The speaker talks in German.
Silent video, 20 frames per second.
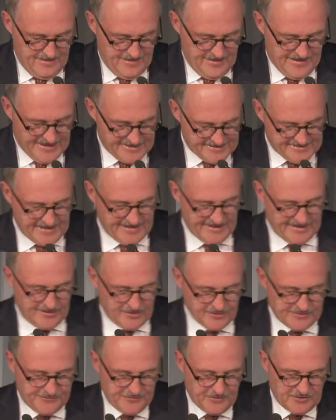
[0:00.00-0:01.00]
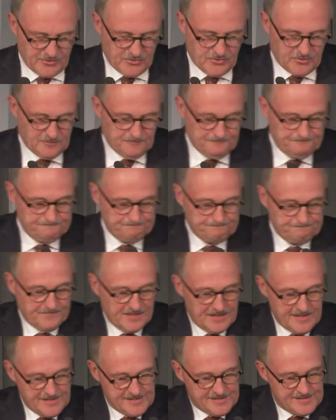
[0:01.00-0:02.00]
Die erste Herausforderung
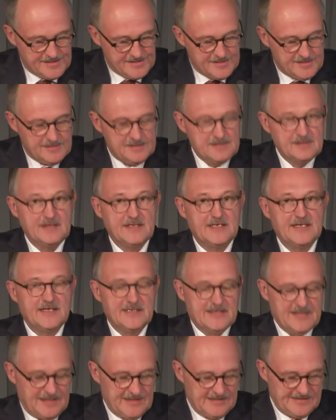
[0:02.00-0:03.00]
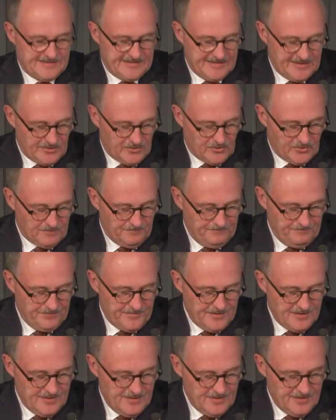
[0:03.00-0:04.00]
ist die Digitalisierung
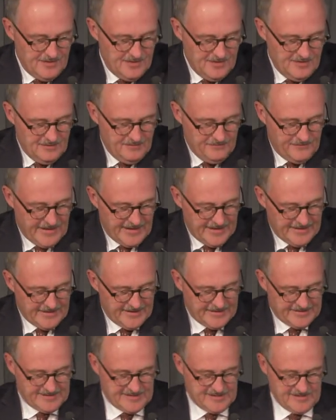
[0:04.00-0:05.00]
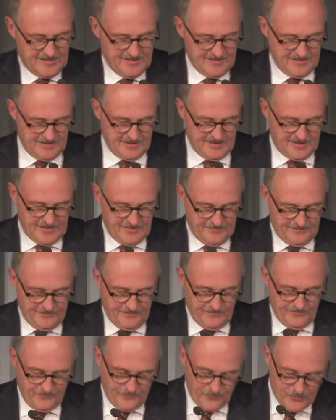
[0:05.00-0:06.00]
verändert die
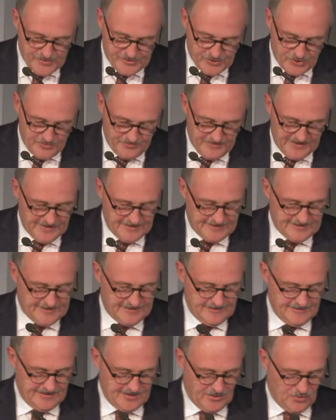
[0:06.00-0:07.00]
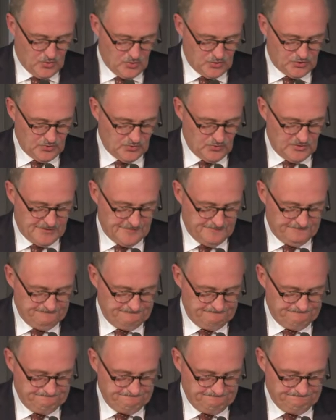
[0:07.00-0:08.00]
physische Welt der Hochschule
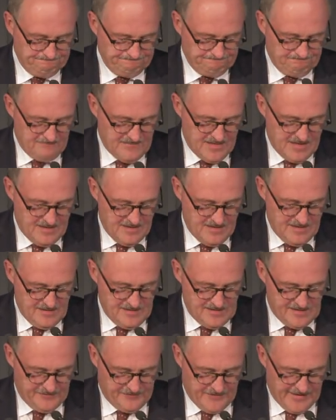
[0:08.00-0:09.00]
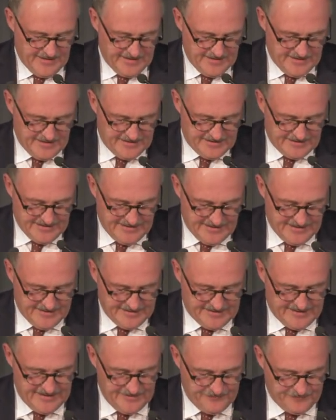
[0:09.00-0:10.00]
Sie verändert
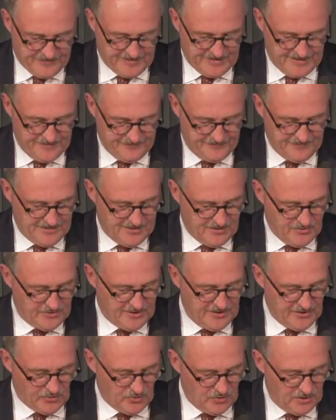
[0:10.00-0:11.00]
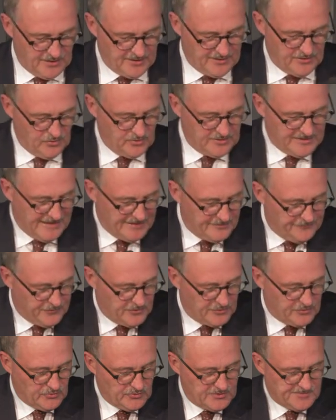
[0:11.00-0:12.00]
daher tiefgreifend auch die Rollen und
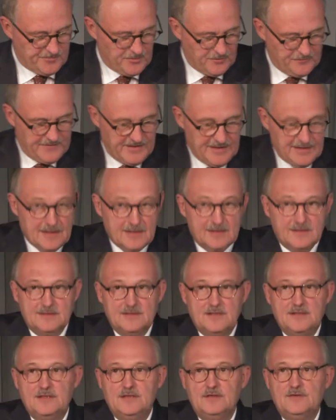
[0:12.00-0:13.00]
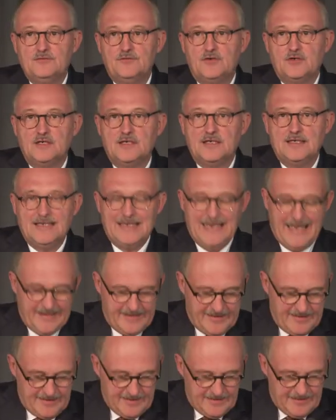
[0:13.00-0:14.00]
Anforderungsprofile von
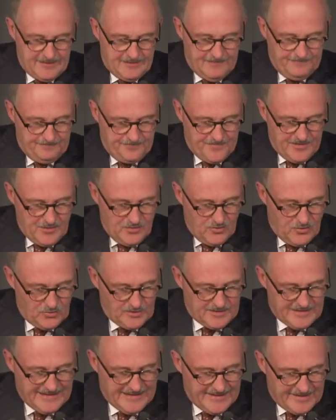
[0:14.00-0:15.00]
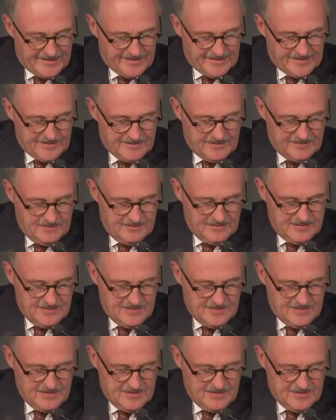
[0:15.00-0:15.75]
Lernenden und Lehrenden,